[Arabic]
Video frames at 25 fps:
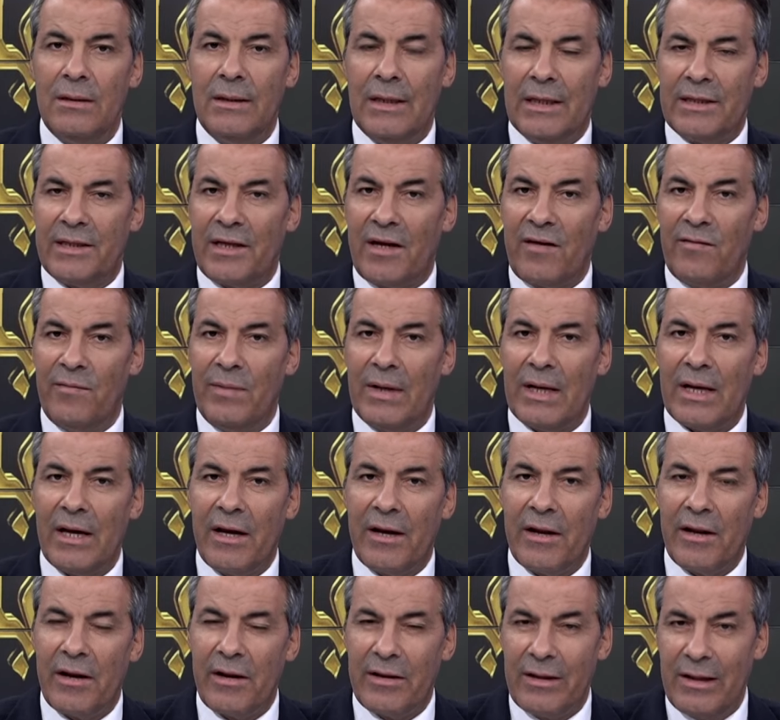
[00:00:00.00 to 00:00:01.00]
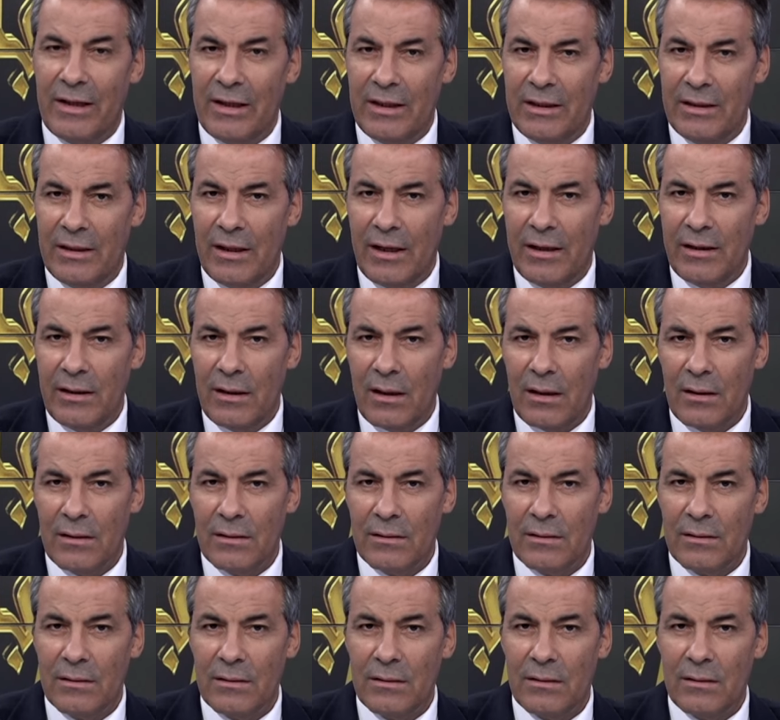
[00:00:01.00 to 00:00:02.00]
يعترف بالقرارات الإدارية
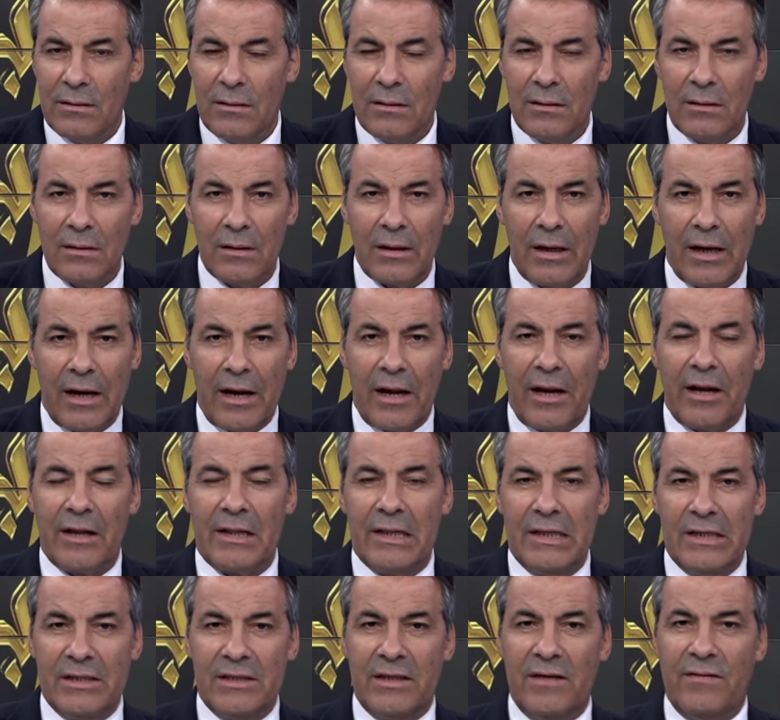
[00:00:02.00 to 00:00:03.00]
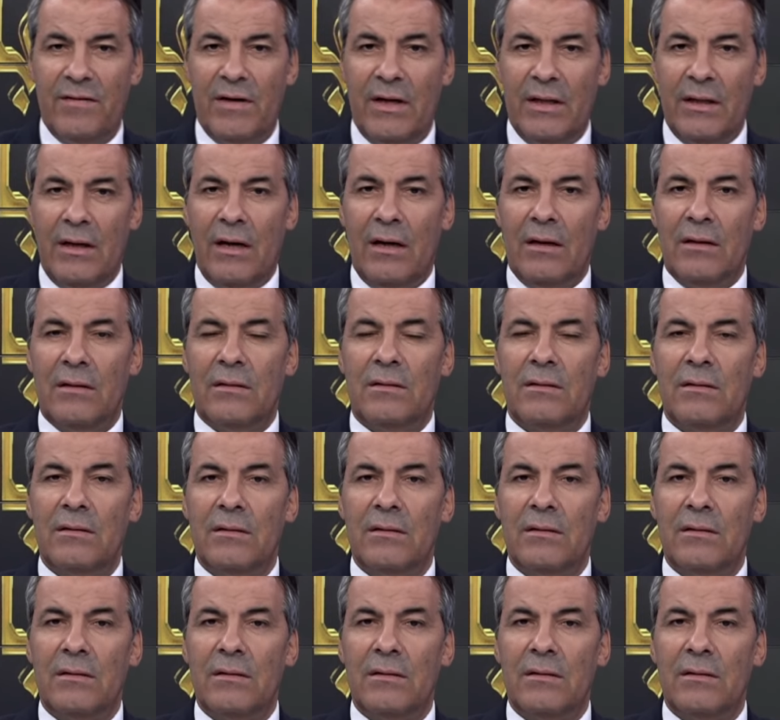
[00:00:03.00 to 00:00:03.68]
قرارات الاستفادة